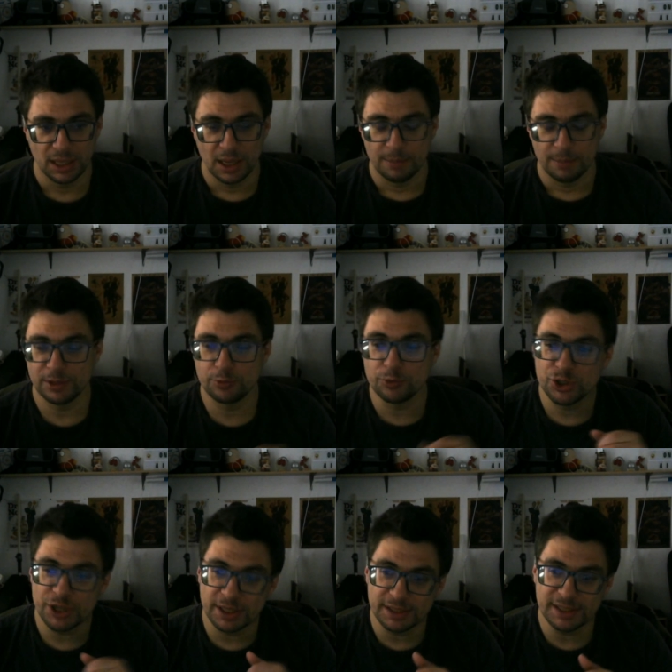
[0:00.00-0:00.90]
Mais qu'une
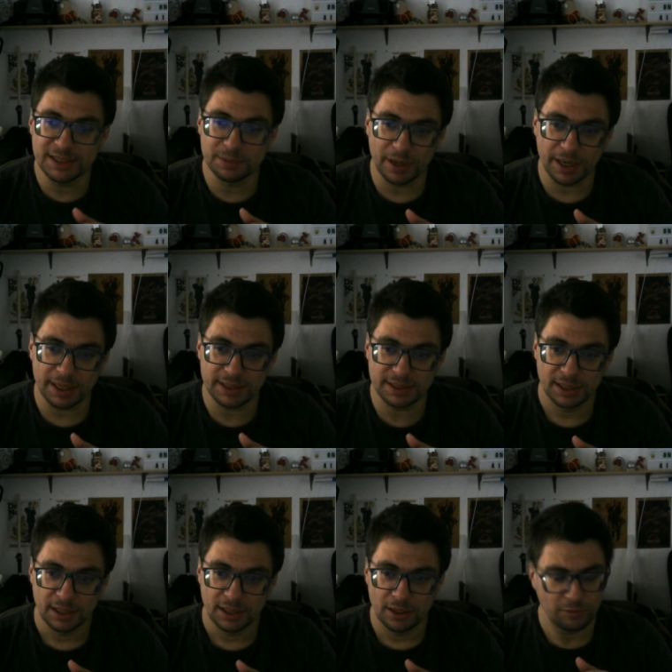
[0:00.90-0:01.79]
chaîne disparaisse,
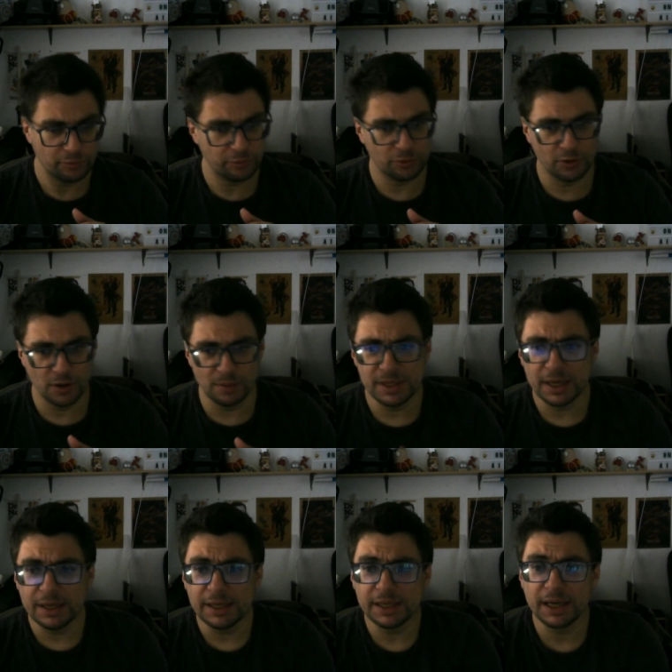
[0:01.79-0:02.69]
faut quand même y
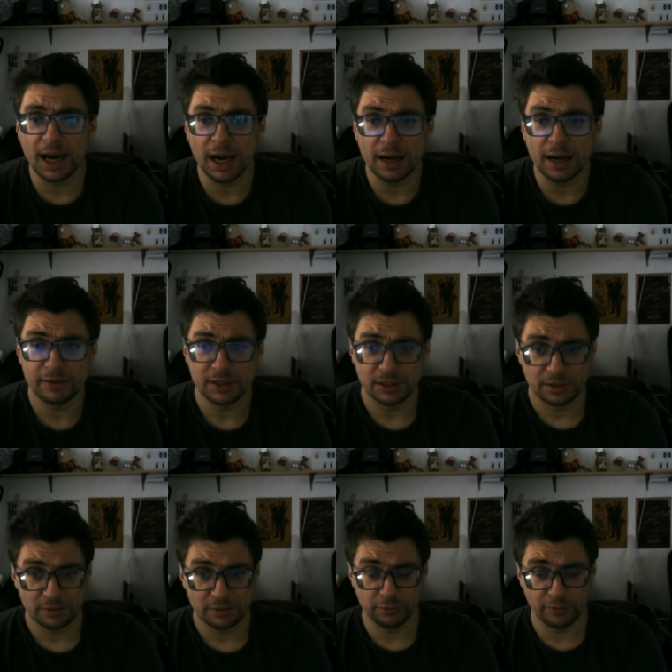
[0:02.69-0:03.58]
aller grave, hein.
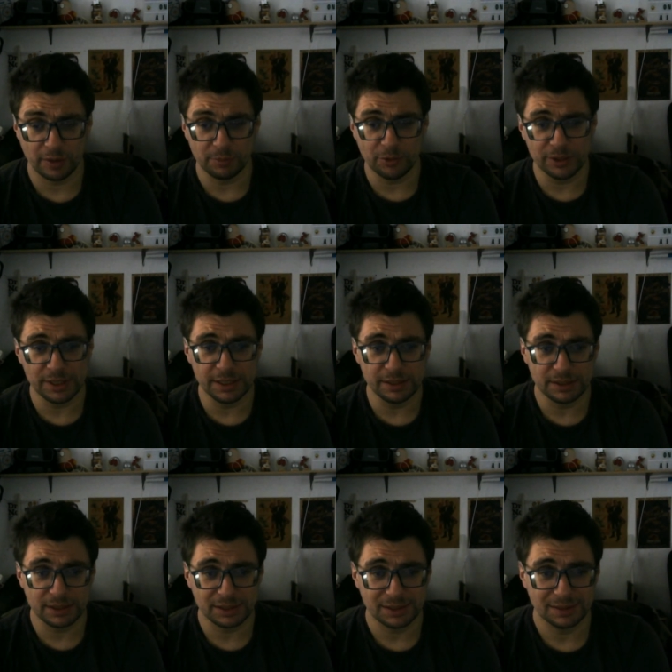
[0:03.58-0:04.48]
faut vraiment y aller
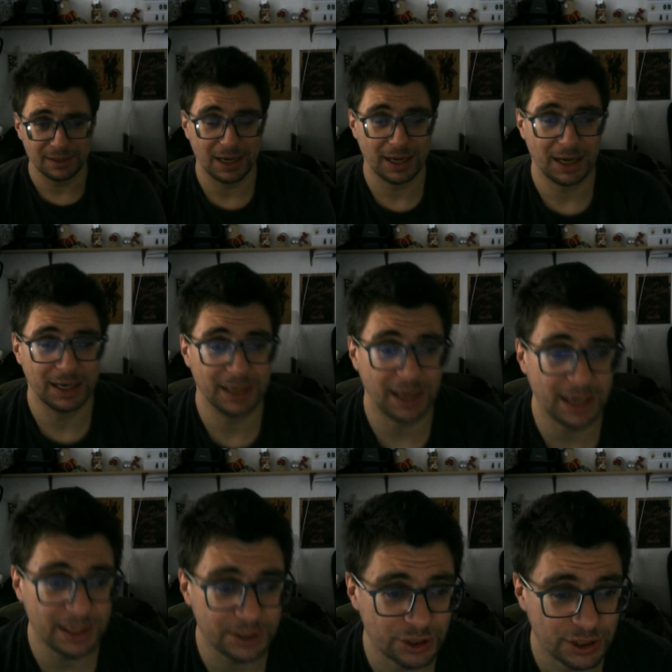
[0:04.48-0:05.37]
à, à
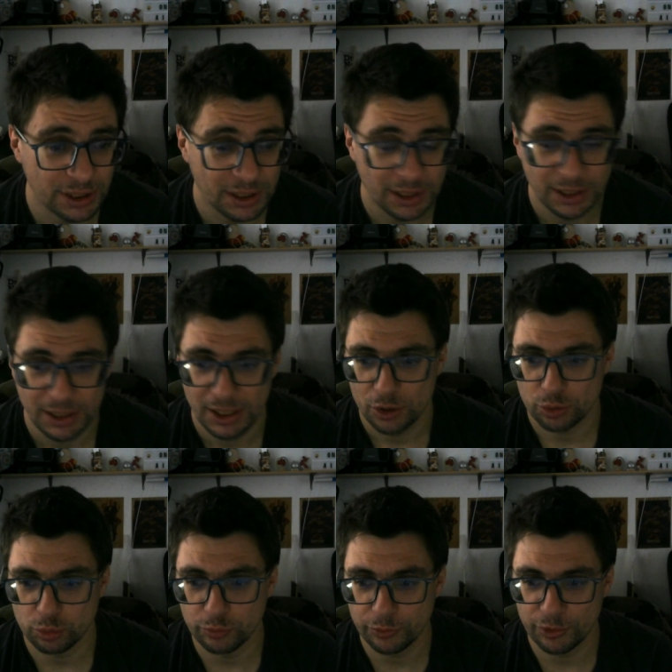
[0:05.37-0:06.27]
l'arrache. Je
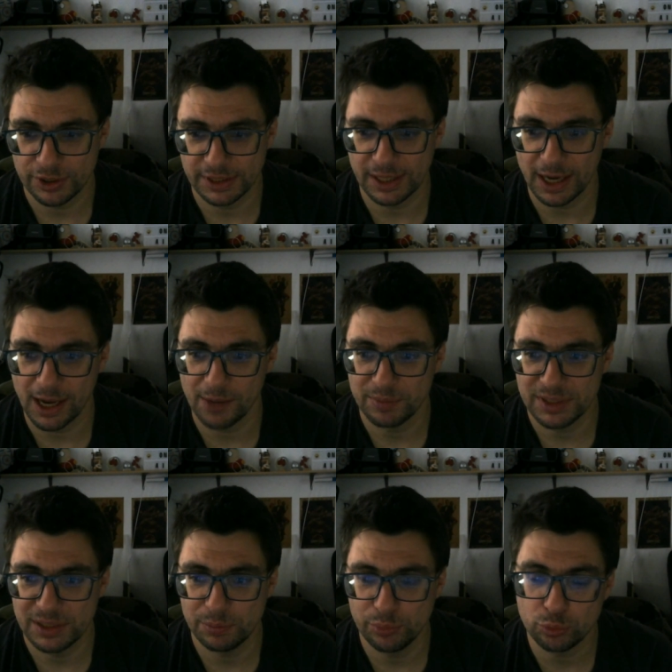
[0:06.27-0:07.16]
trouve que c'est un petit
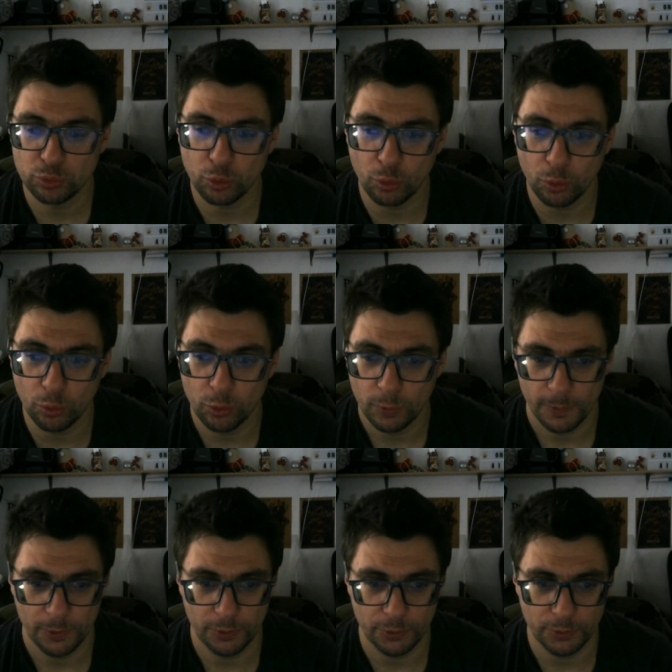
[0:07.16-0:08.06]
peu trop
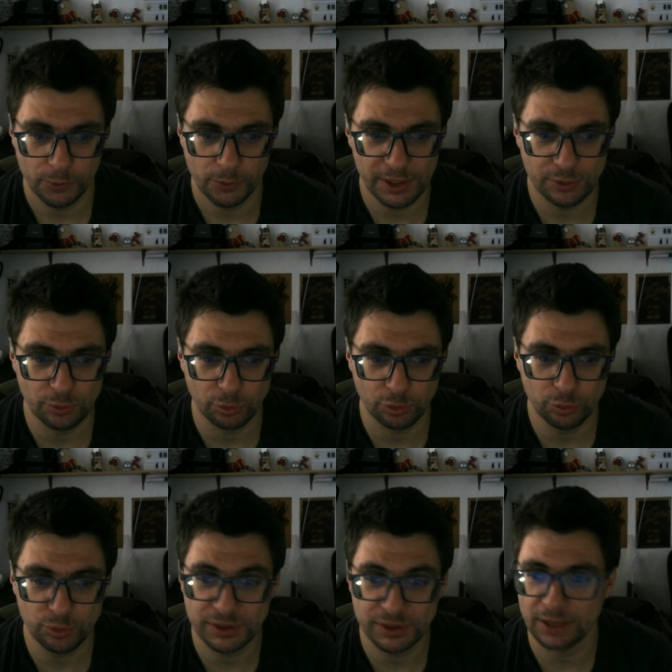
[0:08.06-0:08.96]
euh, et surtout
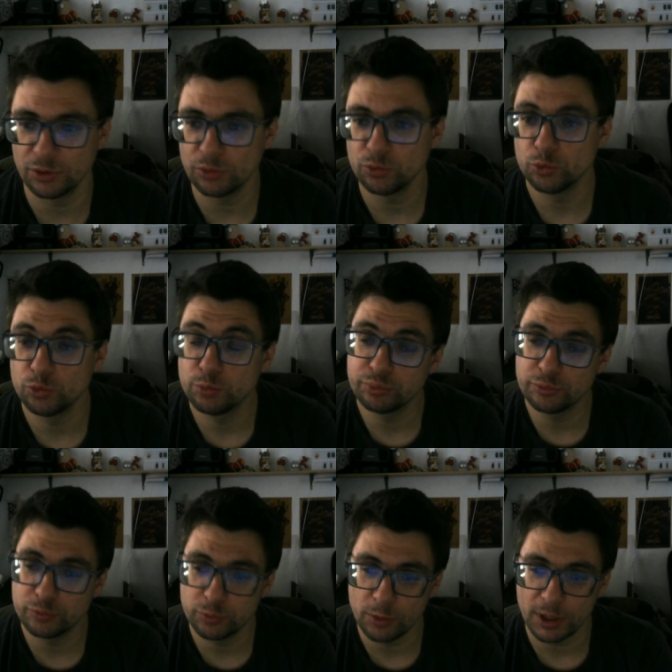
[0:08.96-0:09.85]
ça donne du
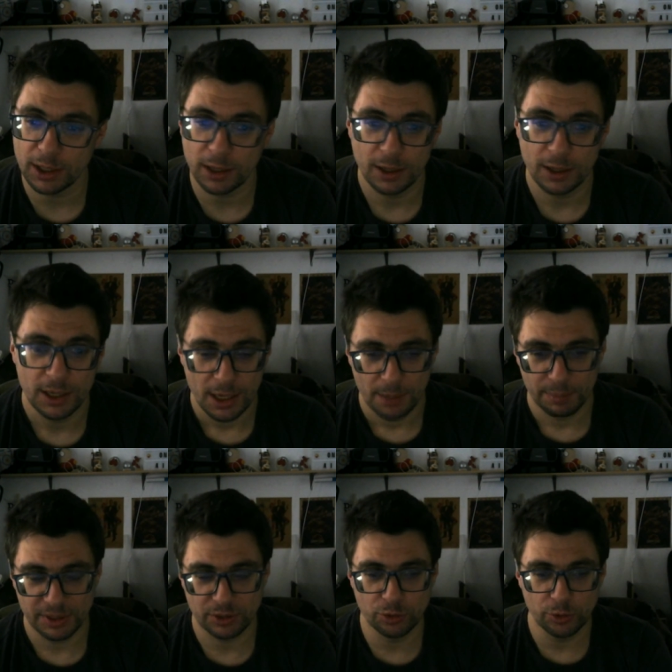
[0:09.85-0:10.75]
pouvoir.
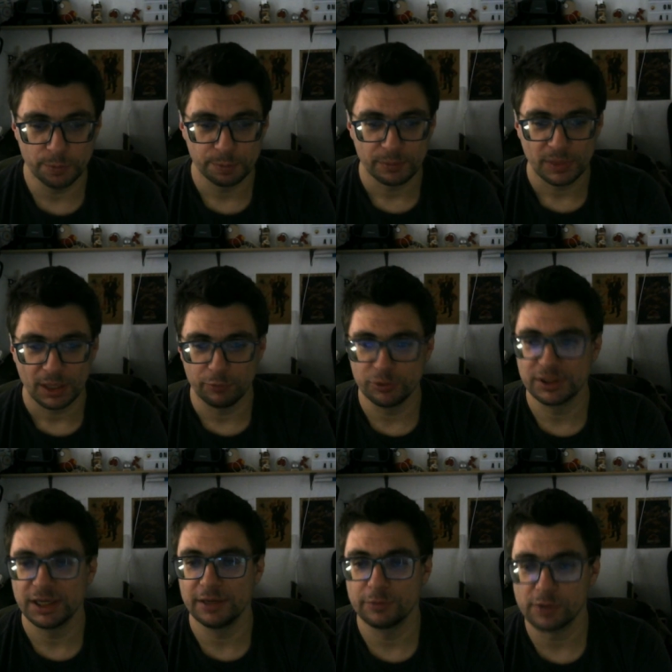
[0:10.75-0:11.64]
Parce que vous
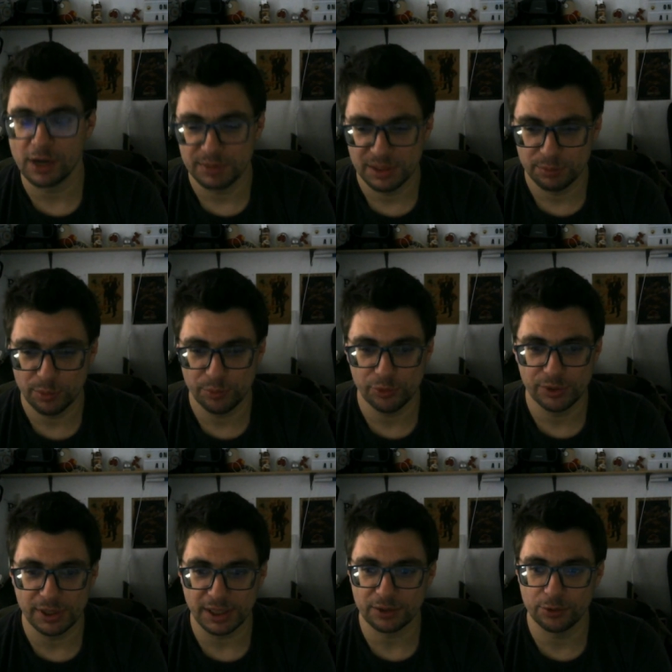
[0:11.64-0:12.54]
allez voir un petit peu plus
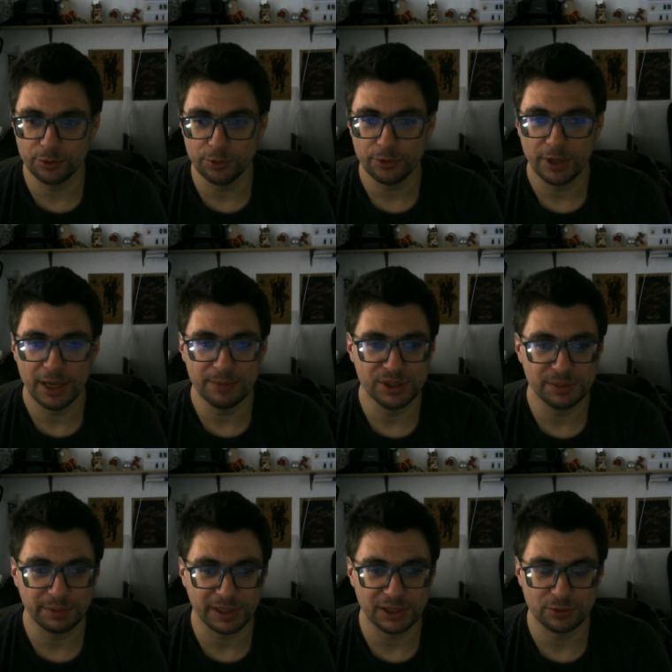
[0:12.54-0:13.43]
tard que MJ
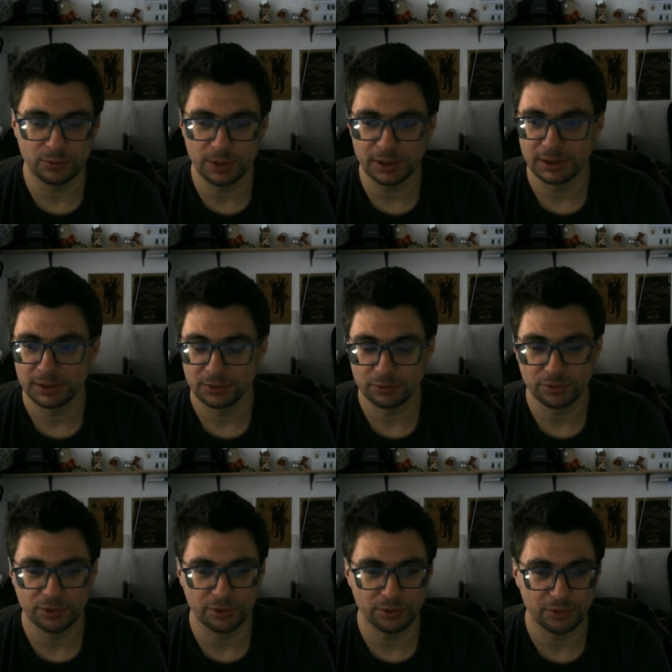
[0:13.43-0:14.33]
One donc
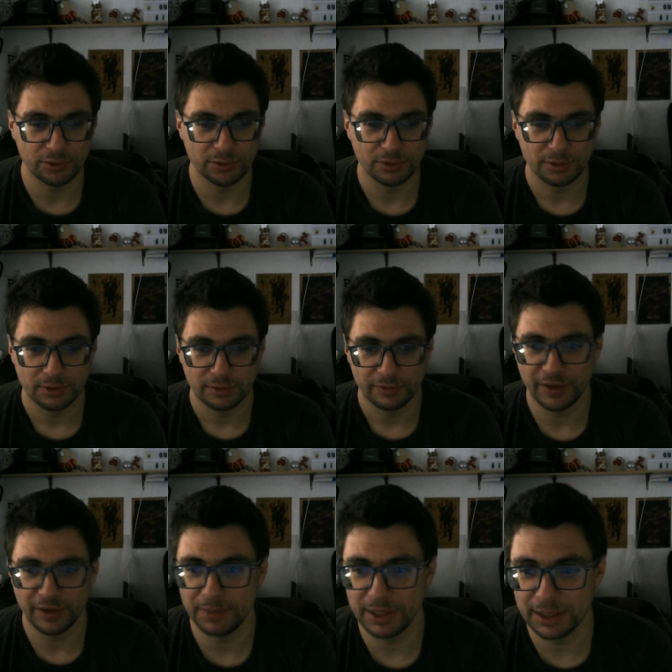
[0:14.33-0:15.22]
euh,
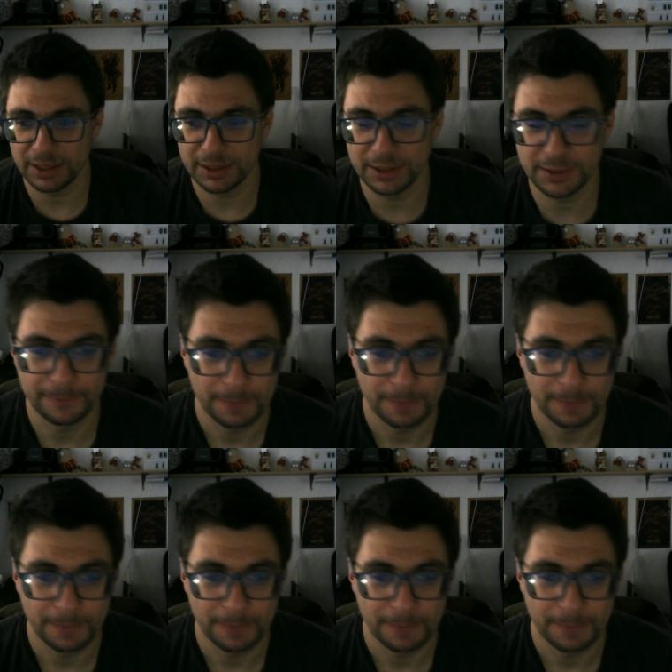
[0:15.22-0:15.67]
fermez là, là,